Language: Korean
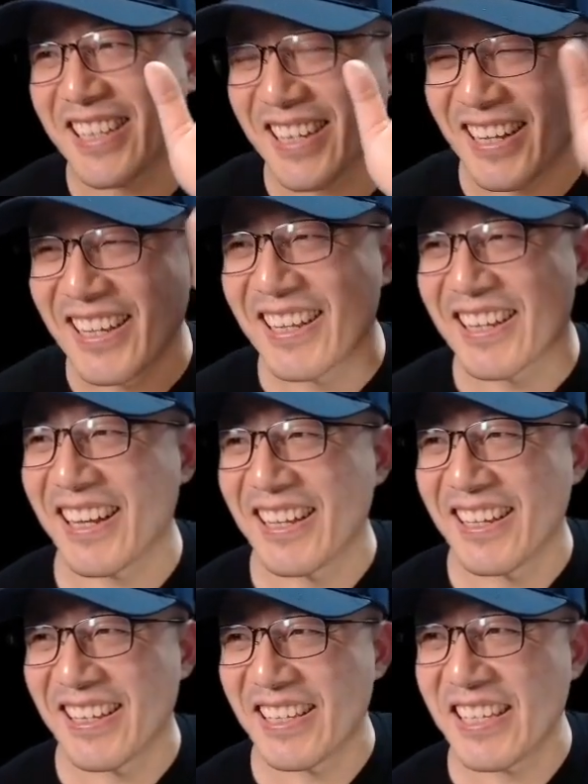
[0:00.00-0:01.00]
잠깐 그러니까
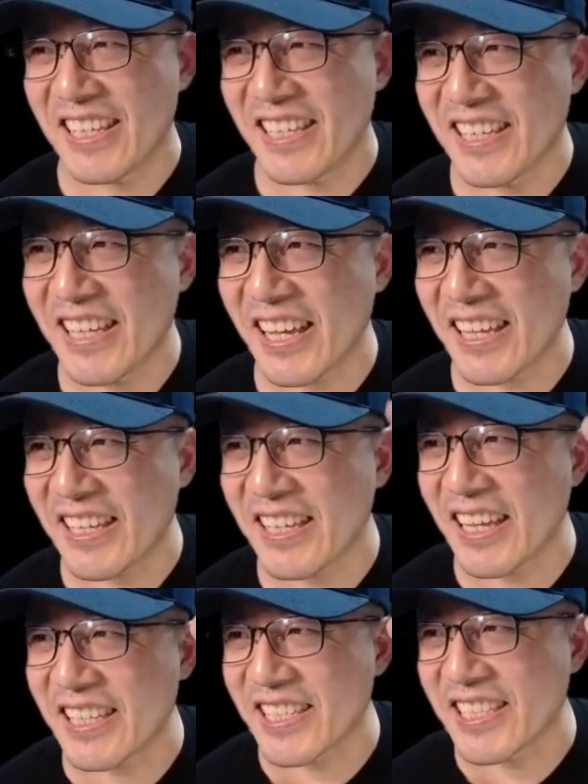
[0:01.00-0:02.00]
이, 이게
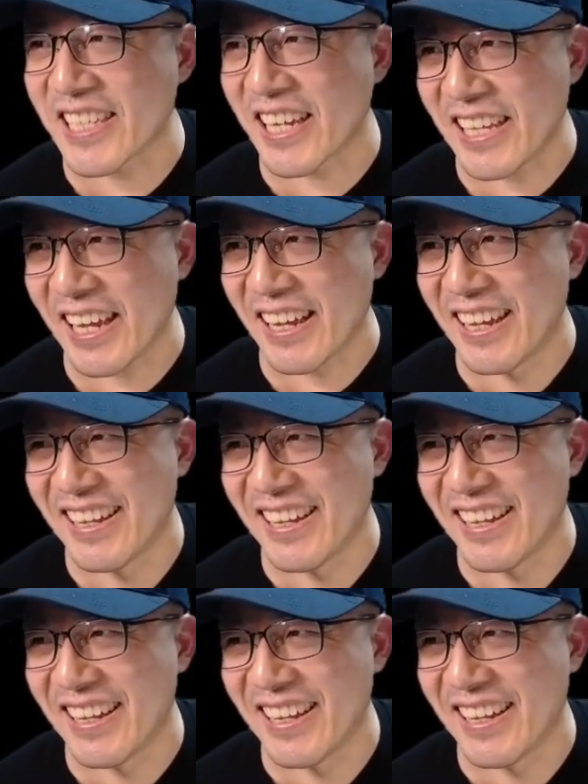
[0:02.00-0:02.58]
이게 진짜냐?